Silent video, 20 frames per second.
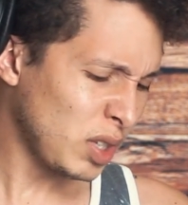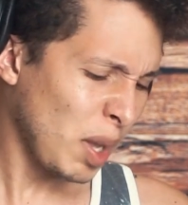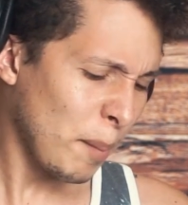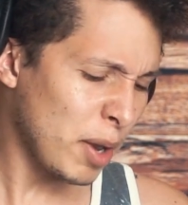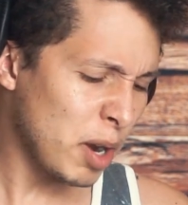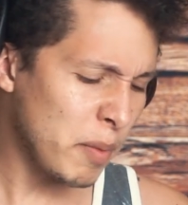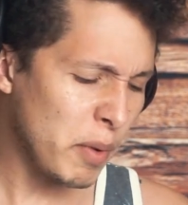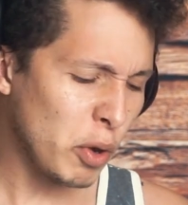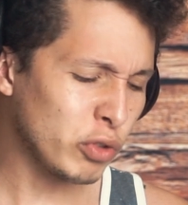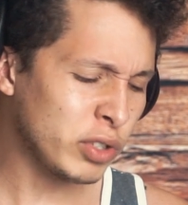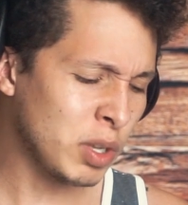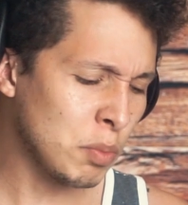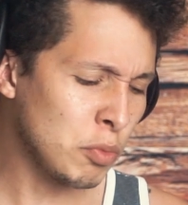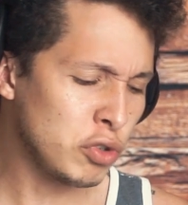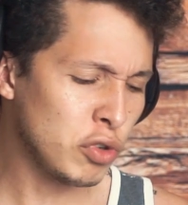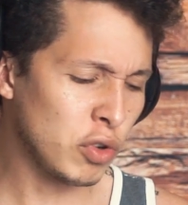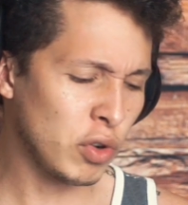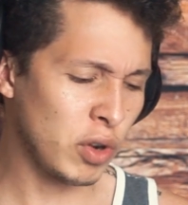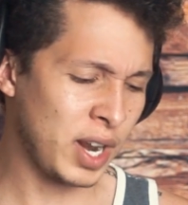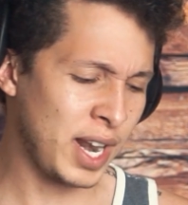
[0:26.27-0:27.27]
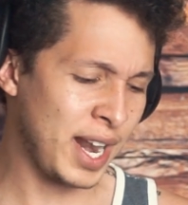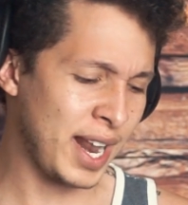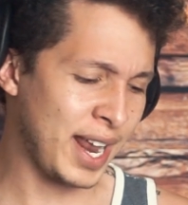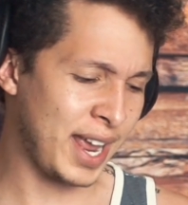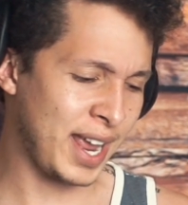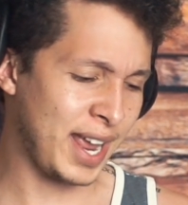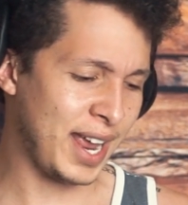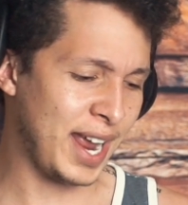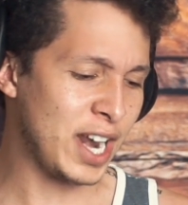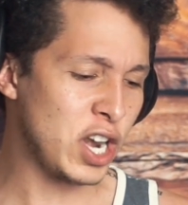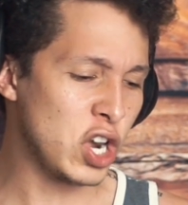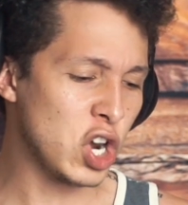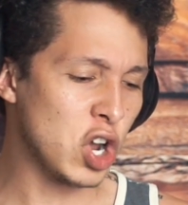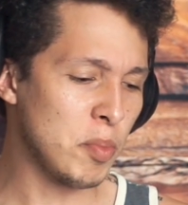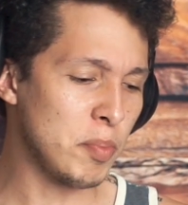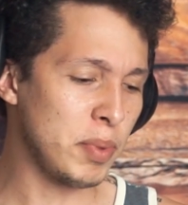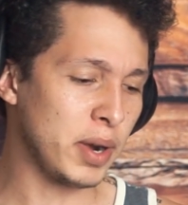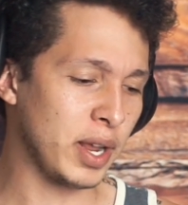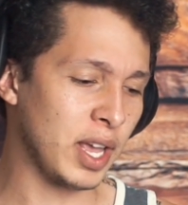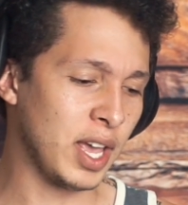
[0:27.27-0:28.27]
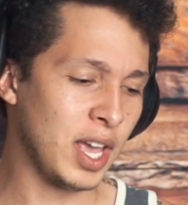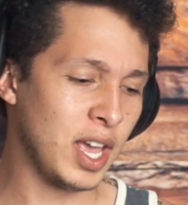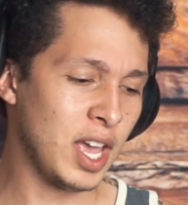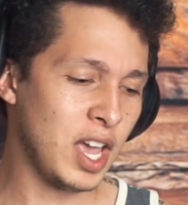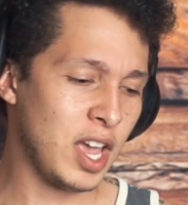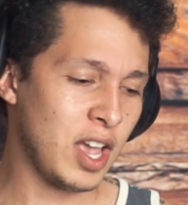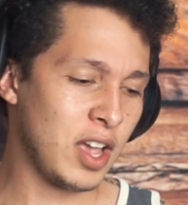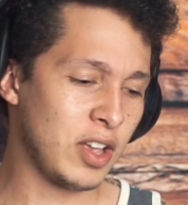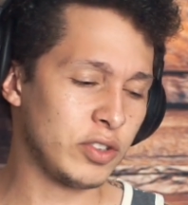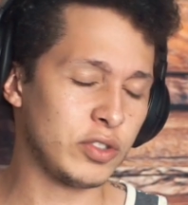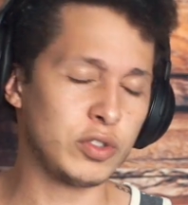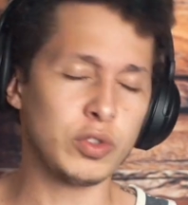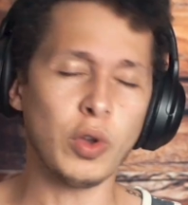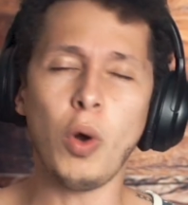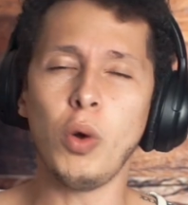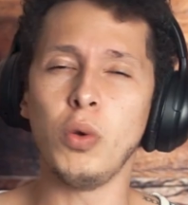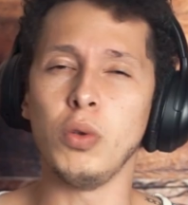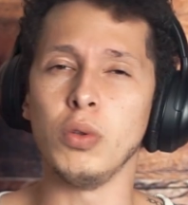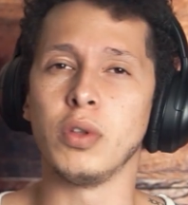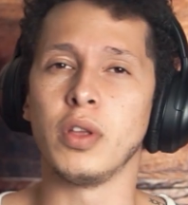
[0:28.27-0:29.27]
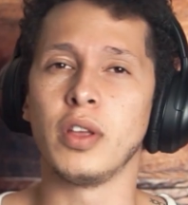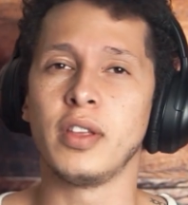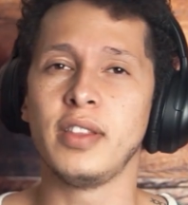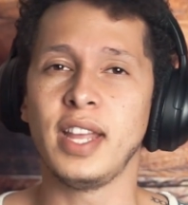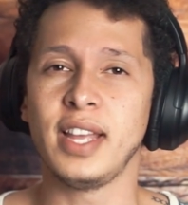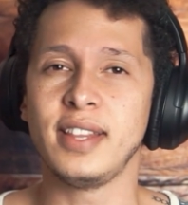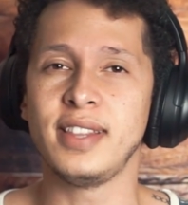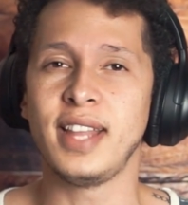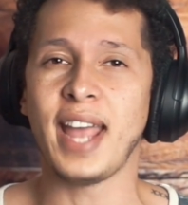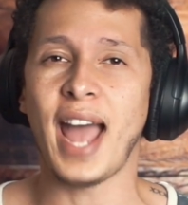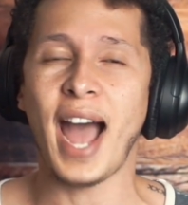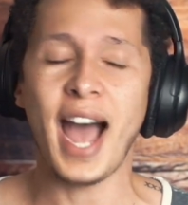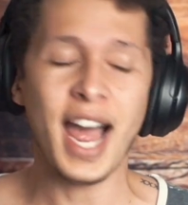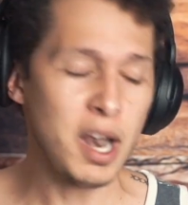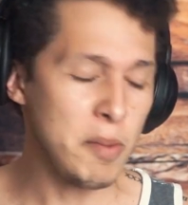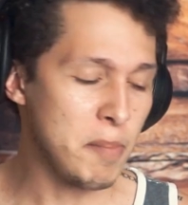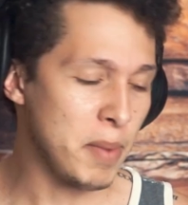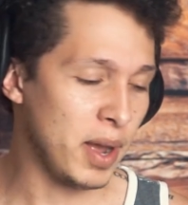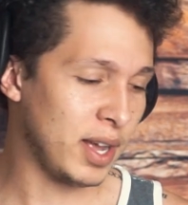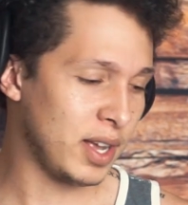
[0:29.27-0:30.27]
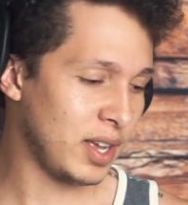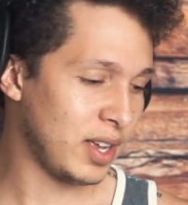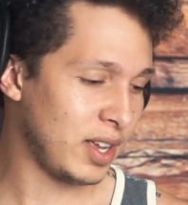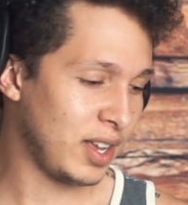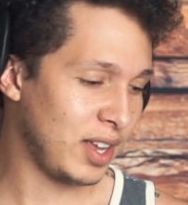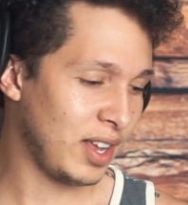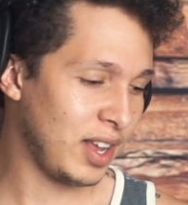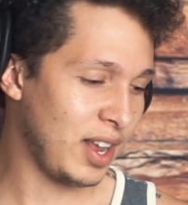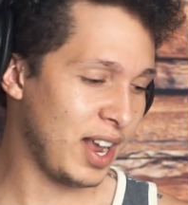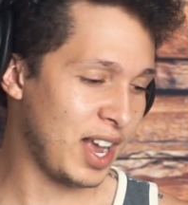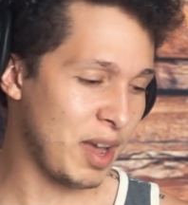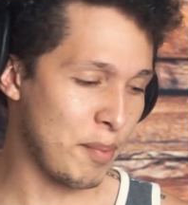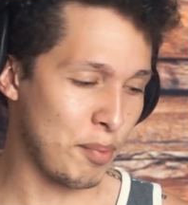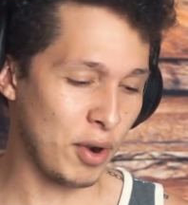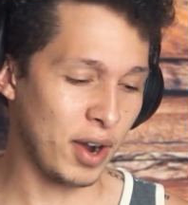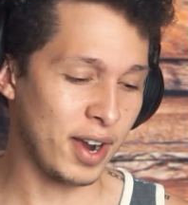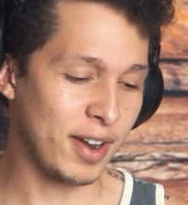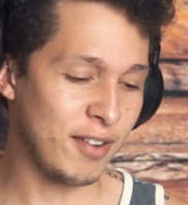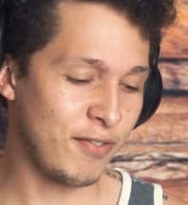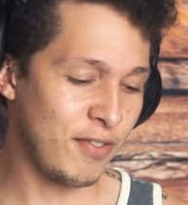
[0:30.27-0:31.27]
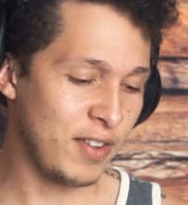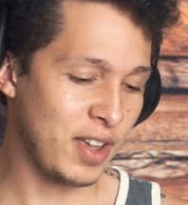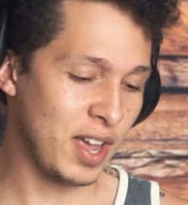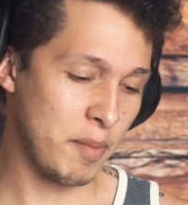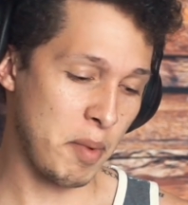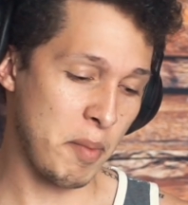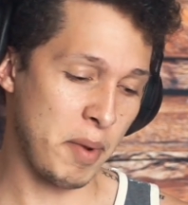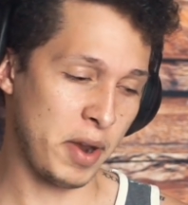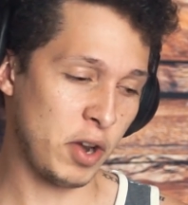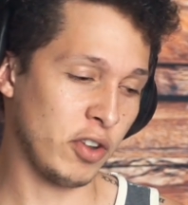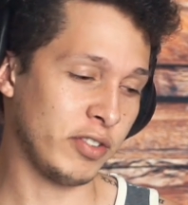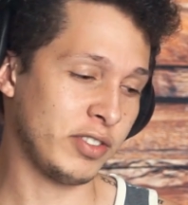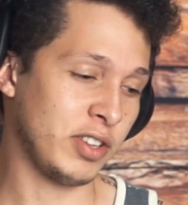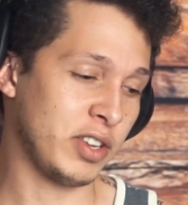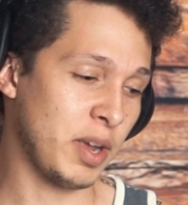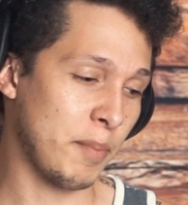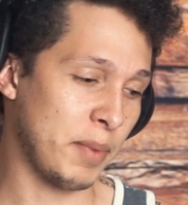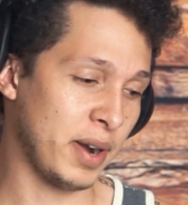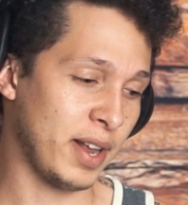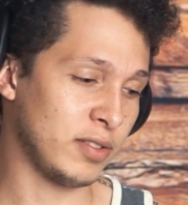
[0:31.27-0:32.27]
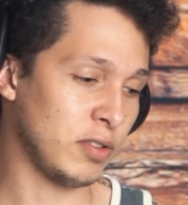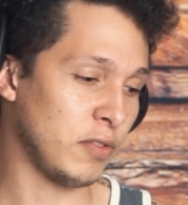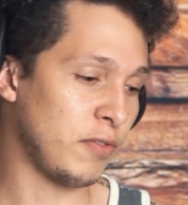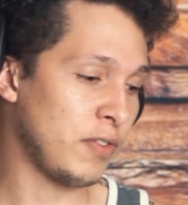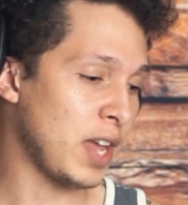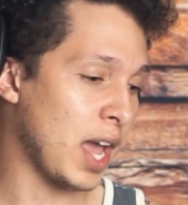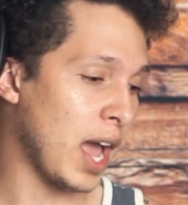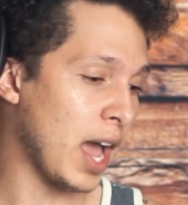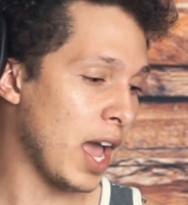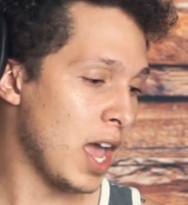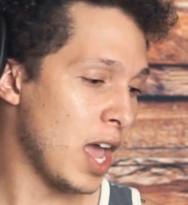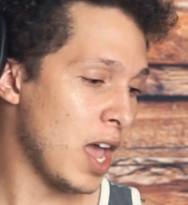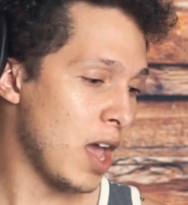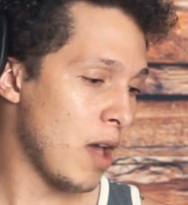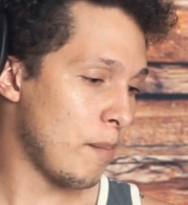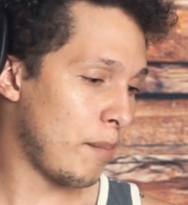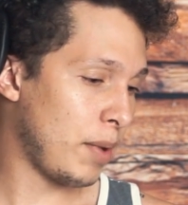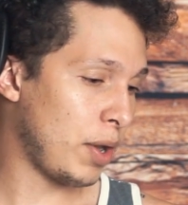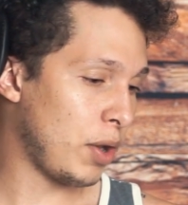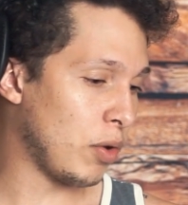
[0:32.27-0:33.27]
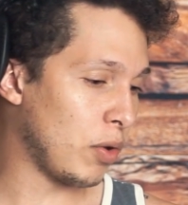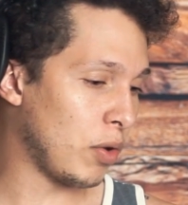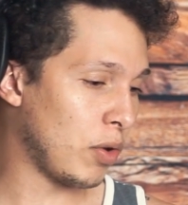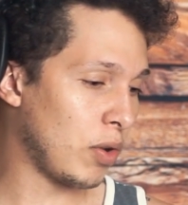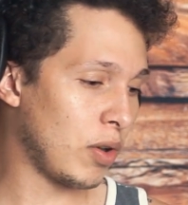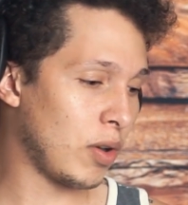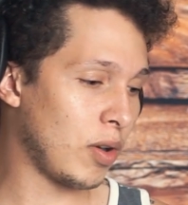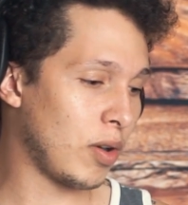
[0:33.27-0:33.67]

Pero me gusta mucho el, eh, el nombre soul, de, alma, y que ponga el FIA, me imagino que se llamará Sofía, pero